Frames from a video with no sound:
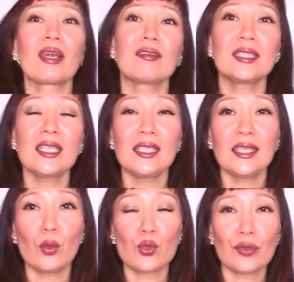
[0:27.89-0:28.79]
Вы знаете,
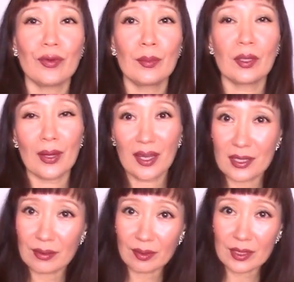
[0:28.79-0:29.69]
я уже вам их
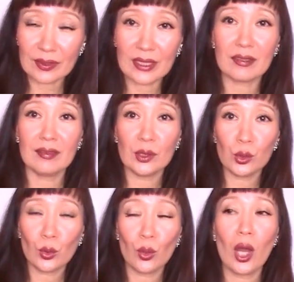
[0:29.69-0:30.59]
показывала в своих
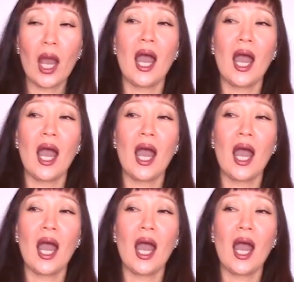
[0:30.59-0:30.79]
видео,